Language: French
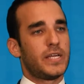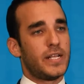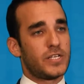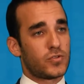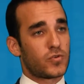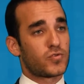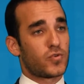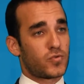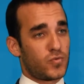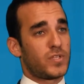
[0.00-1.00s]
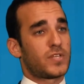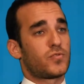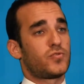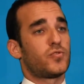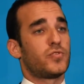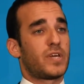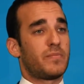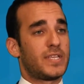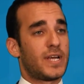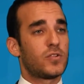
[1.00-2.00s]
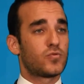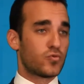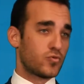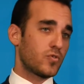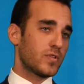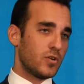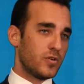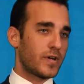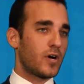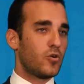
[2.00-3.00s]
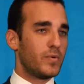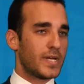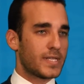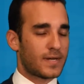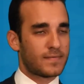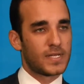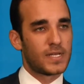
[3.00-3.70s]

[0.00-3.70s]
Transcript: Il agit donc sur toute la structure du capital, toujours dans l'univers obligataire.